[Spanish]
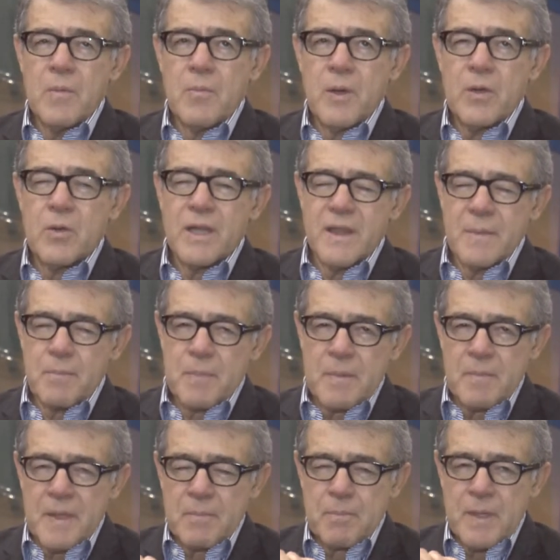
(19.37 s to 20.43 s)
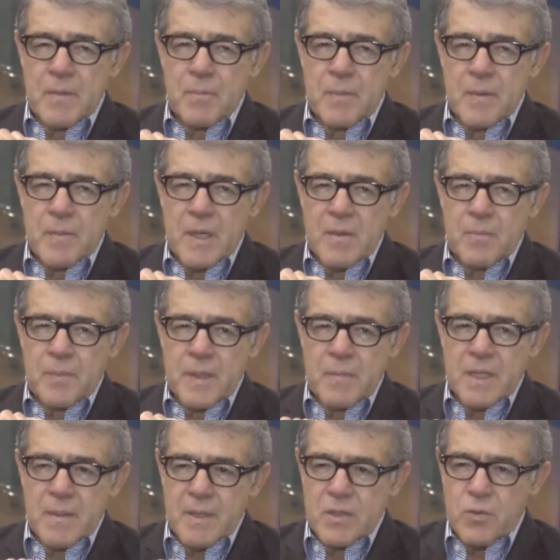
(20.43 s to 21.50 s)
Bueno,
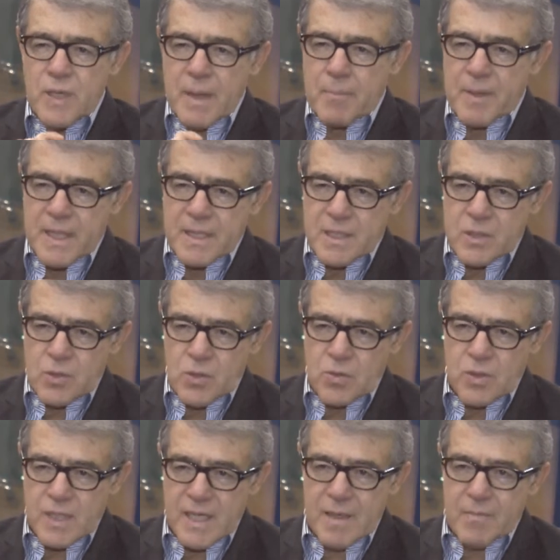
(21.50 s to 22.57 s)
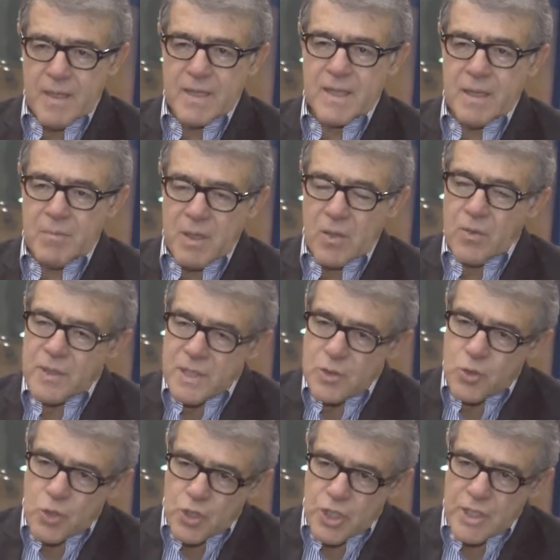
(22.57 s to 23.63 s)
permíteme hacer una precisión. Realmente en
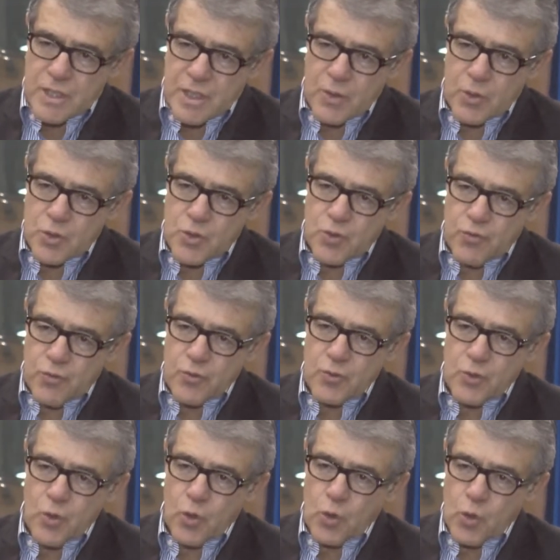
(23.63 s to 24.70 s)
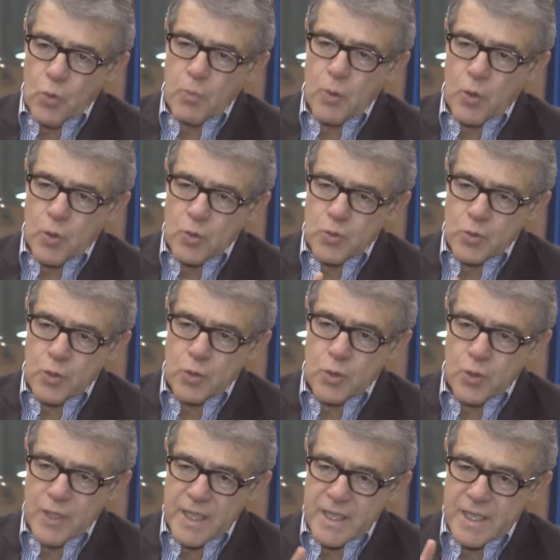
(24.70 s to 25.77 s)
1988 fundó Grupo
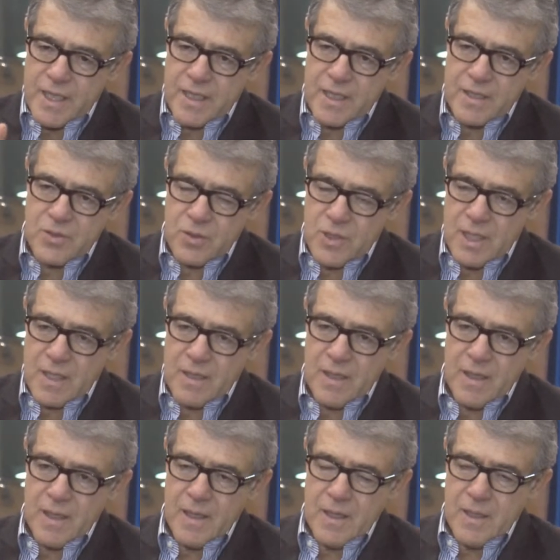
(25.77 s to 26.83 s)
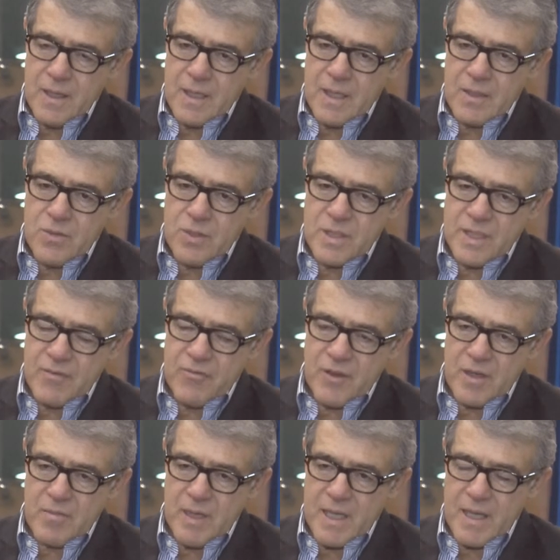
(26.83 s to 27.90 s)
Consultor Internacional, que es nuestra
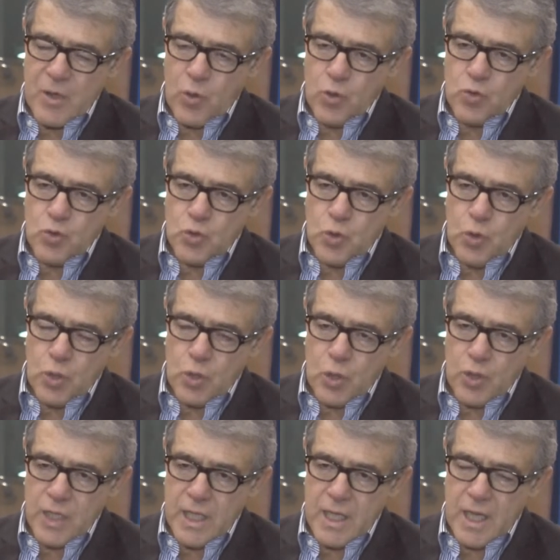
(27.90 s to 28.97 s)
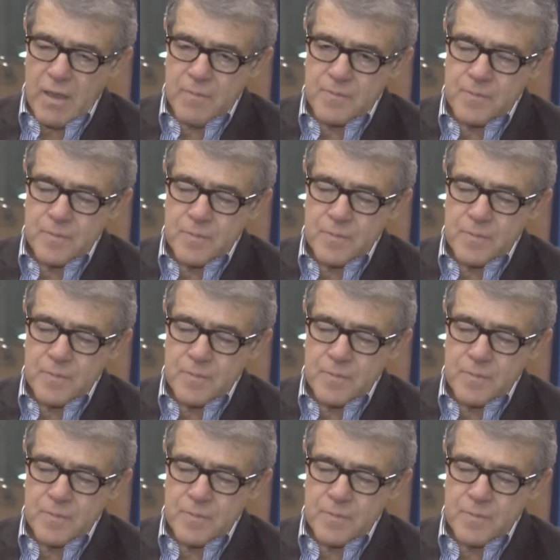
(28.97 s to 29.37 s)
firma de consultoría.